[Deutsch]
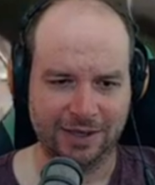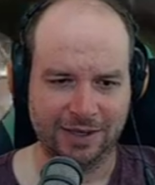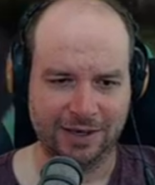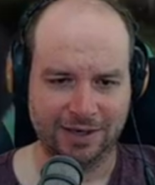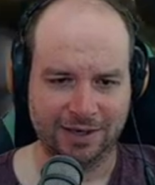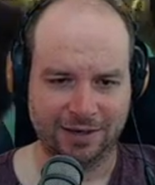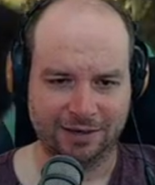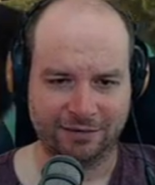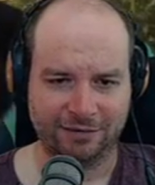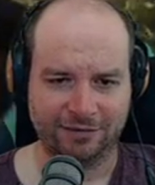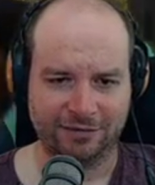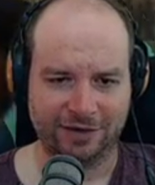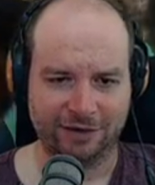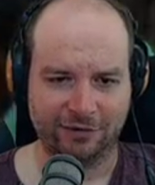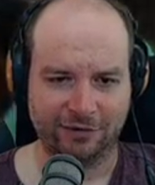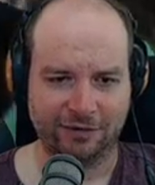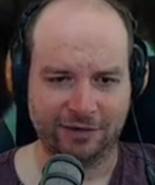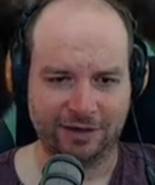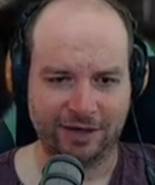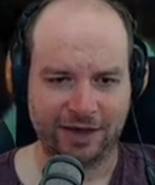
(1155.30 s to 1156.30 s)
Dass wir vielleicht
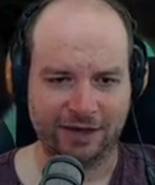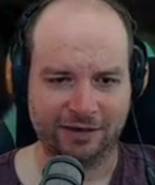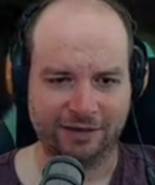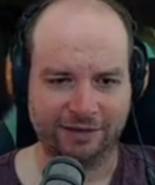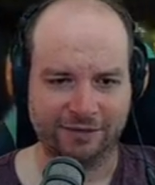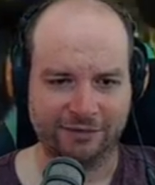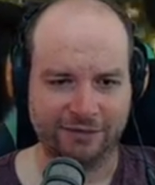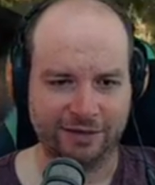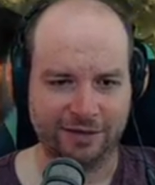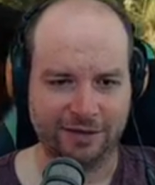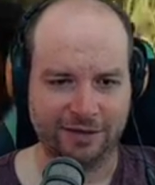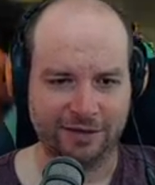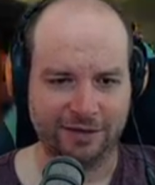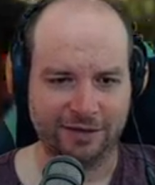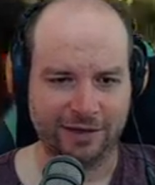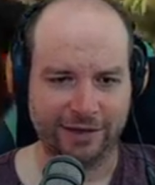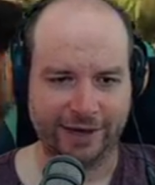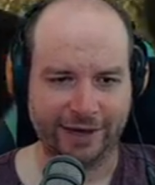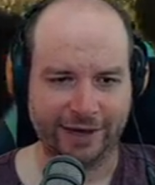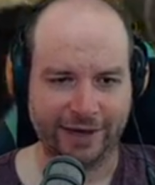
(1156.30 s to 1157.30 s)
noch ein anderes finden.
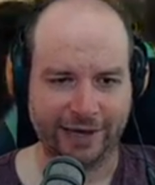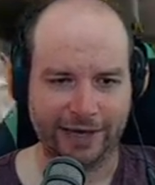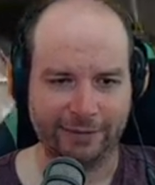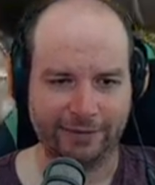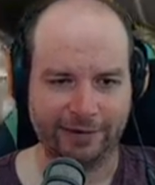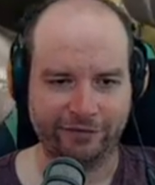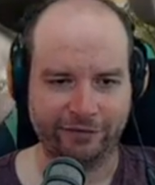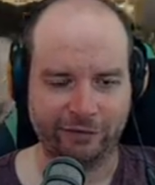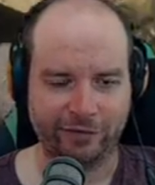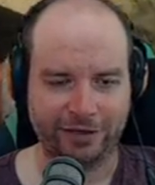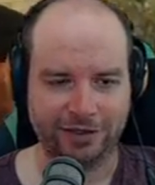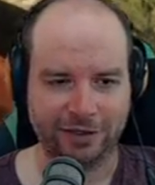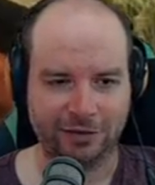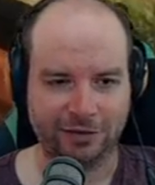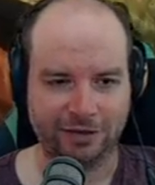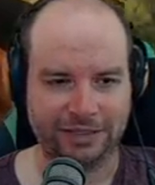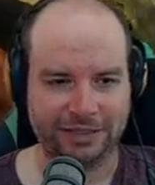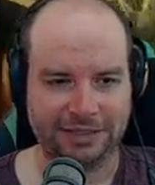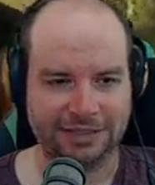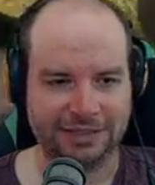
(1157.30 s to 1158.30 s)
Aber wir wollen ja auch
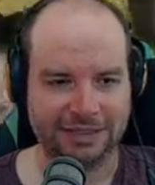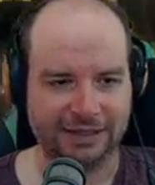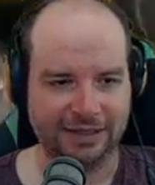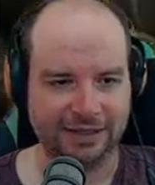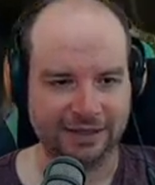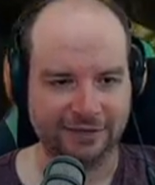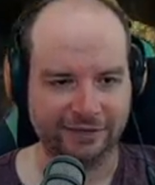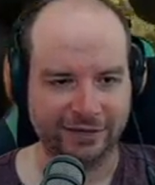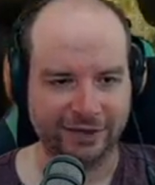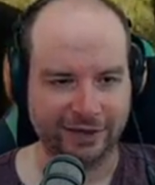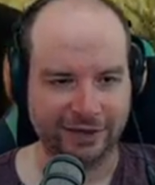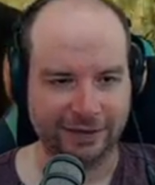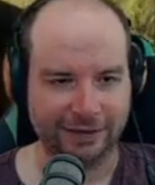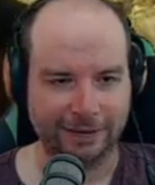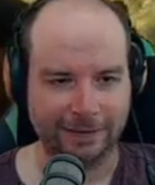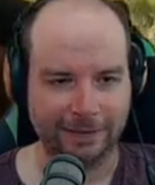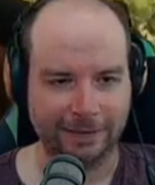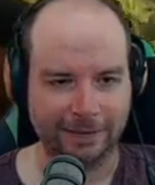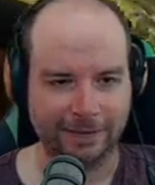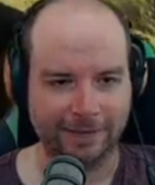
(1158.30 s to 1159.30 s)
nicht gierig werden.
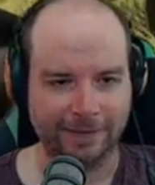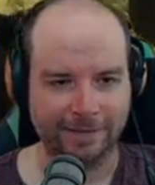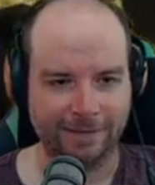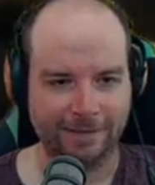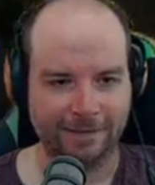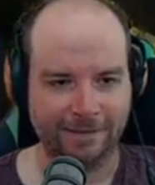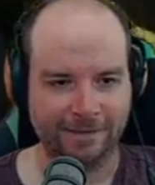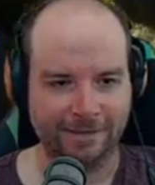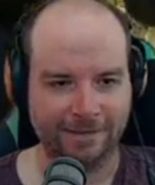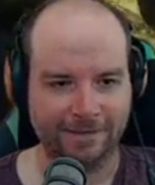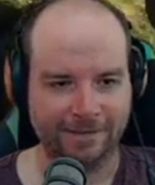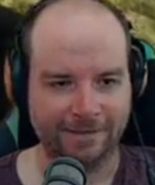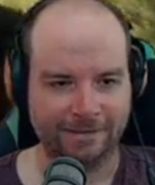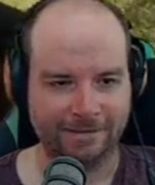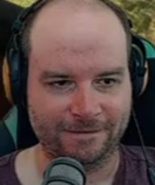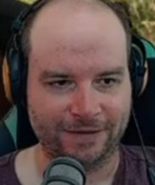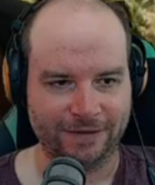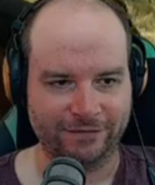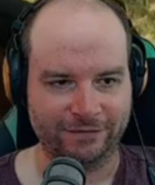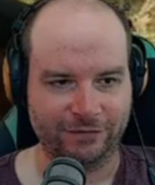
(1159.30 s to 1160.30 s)

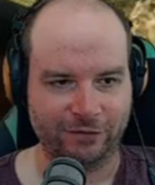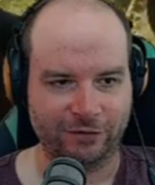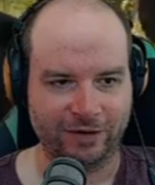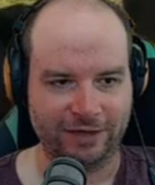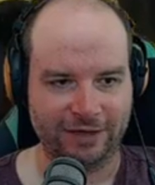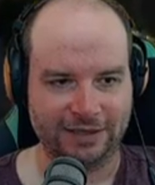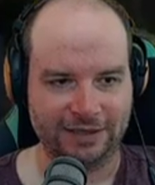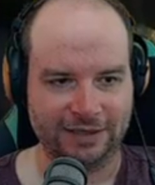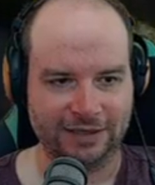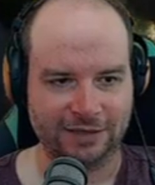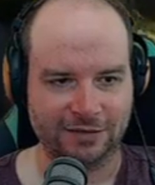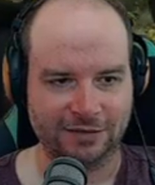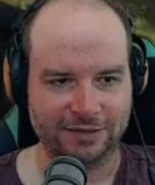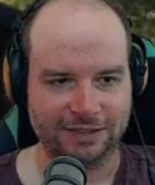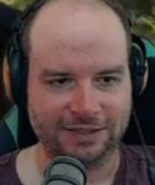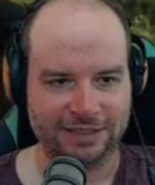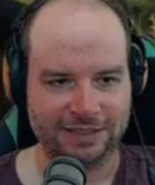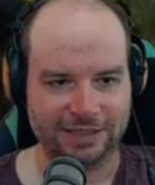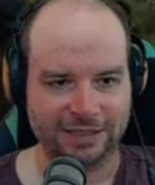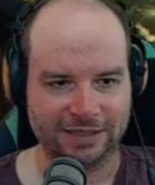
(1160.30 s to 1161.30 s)
Wir oh. wollen auch
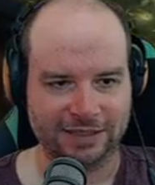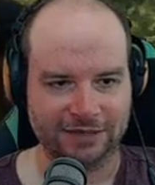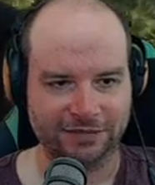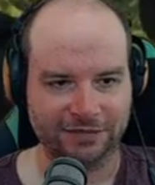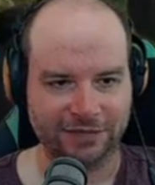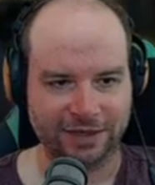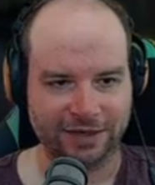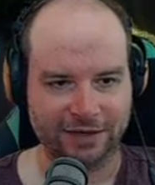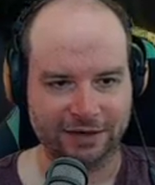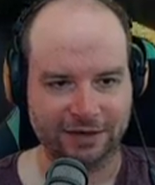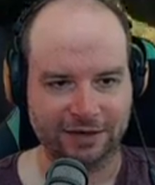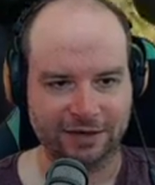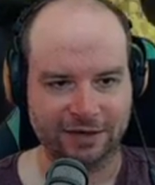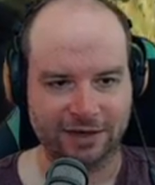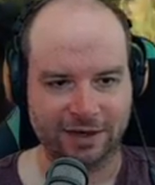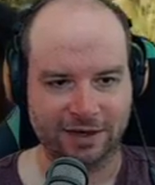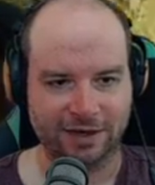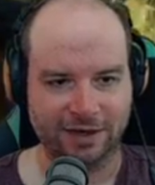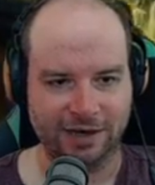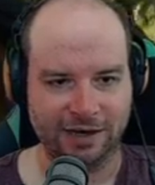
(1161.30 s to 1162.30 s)
nicht gierig werden. Da
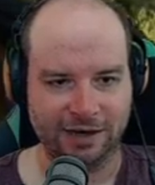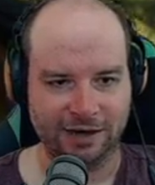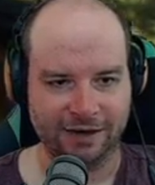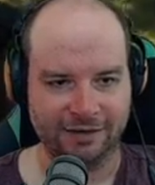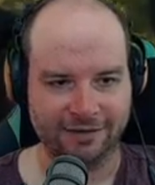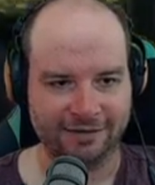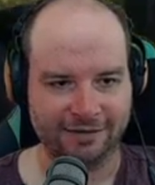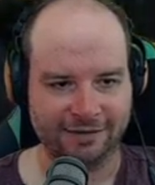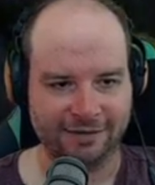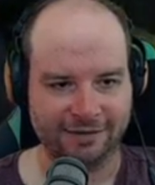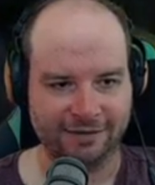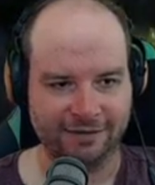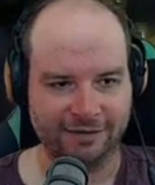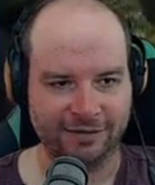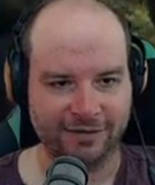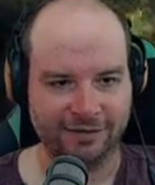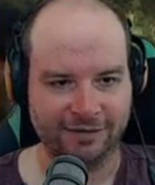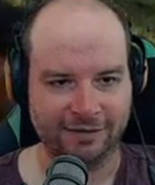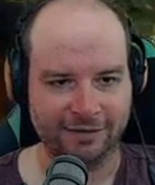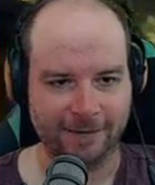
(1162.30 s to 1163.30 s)
links ist eine
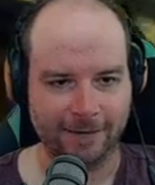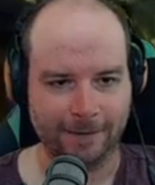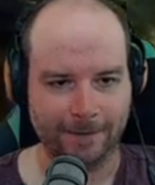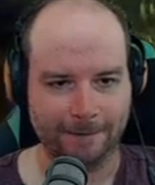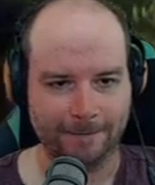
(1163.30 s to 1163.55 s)
Wiese.